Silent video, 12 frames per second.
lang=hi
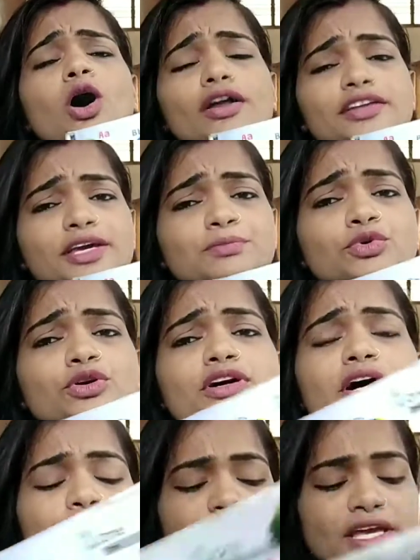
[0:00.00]
और ये
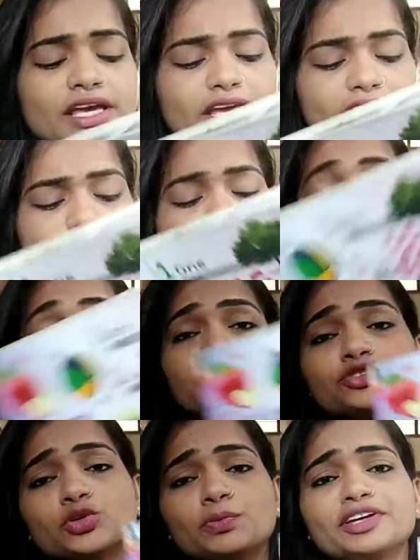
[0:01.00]
बुक हमें एक सौ
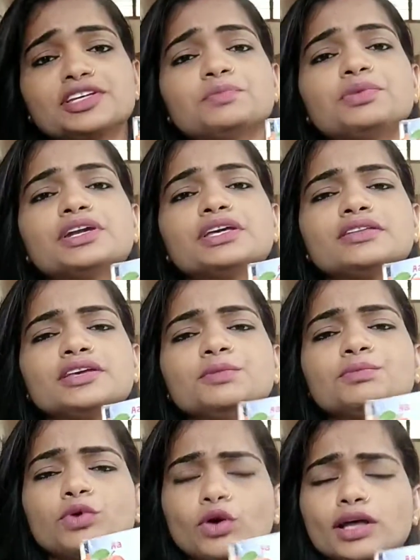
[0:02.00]
रुपए की पड़ी
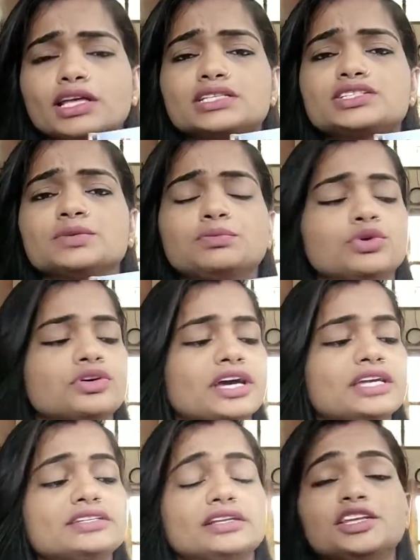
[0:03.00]
थी बहुत अच्छी बुक
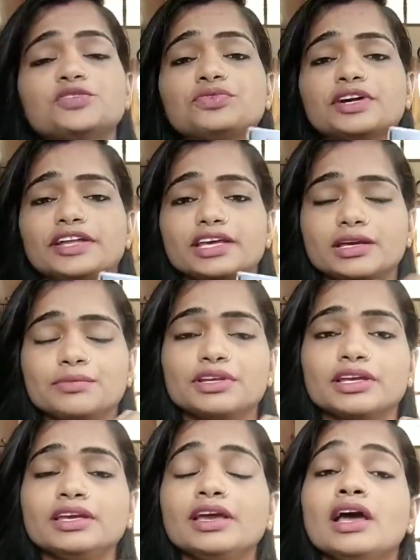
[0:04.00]
है जल्दी फटेगी
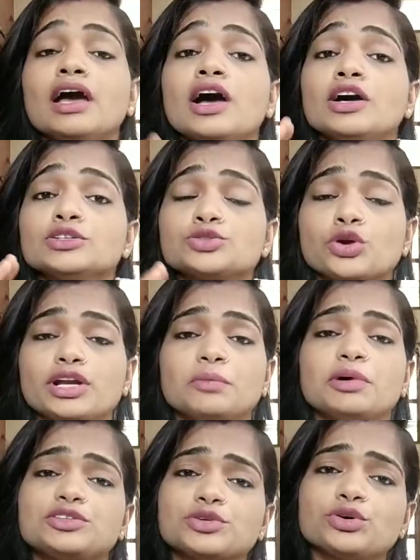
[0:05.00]
भी नहीं
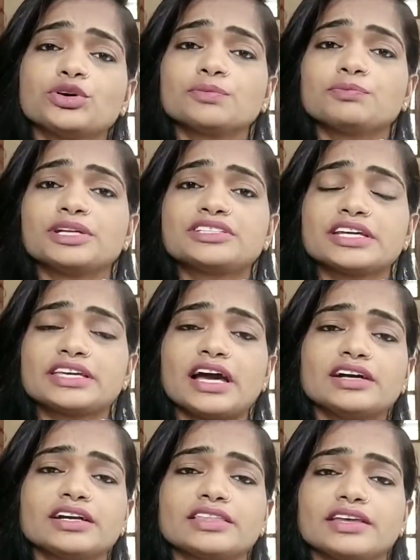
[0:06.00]
छोटे बच्चों को बच्चे
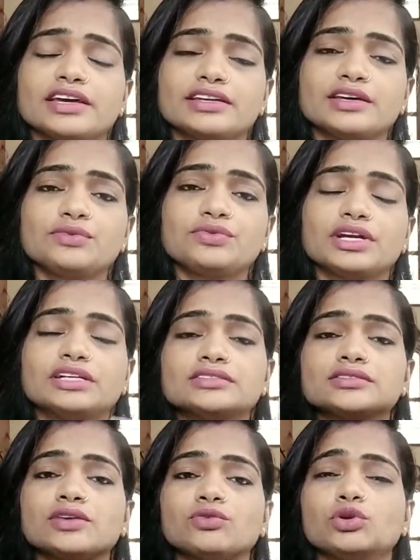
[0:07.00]
क्या करते हैं ना
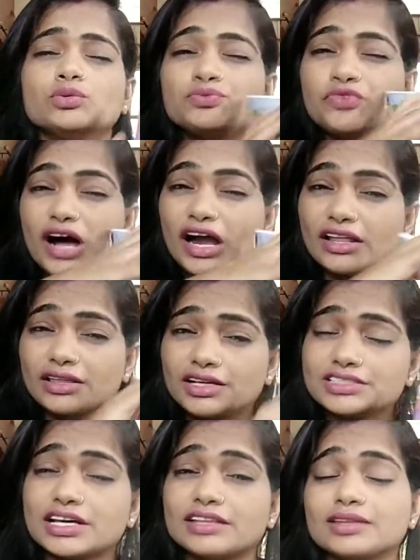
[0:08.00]
फ्रेंड्स कि वो लोग
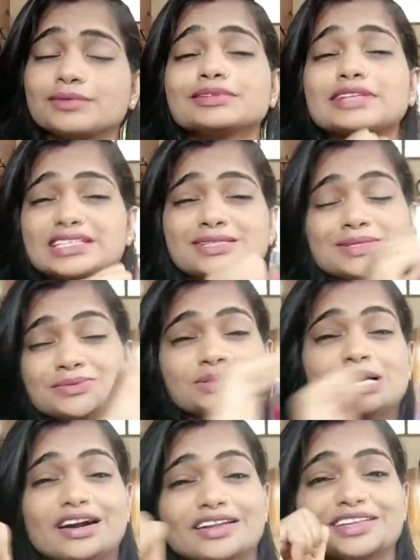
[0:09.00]
फाड़ना चाहते हैं मतलब तो जैसे भी
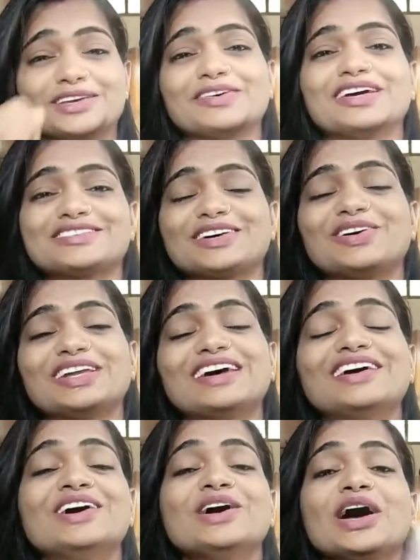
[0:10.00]
फाड़ दे वैसा
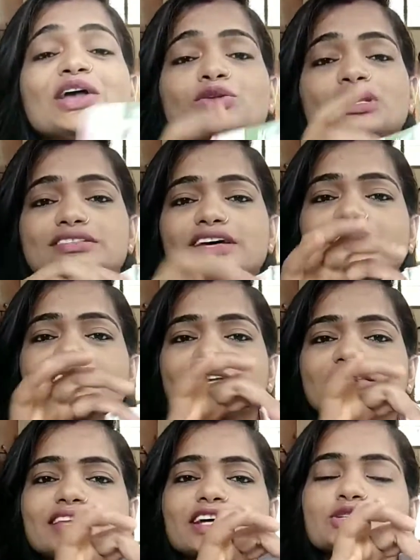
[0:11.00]
वाला तो इसका
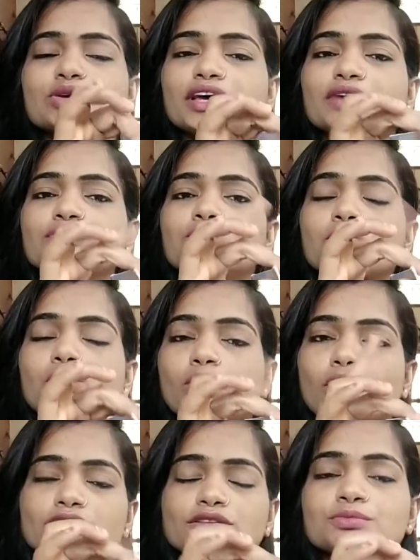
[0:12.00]
गत्ता जो है वो
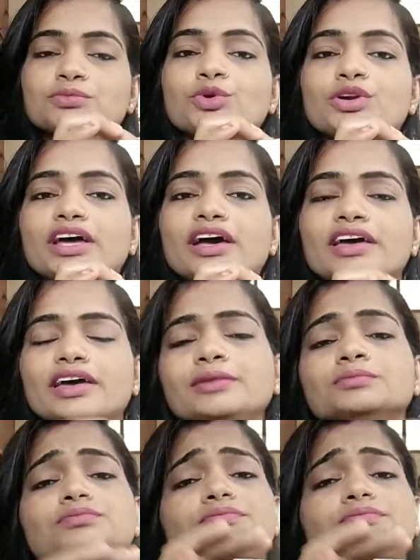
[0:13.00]
बहुत मोटा है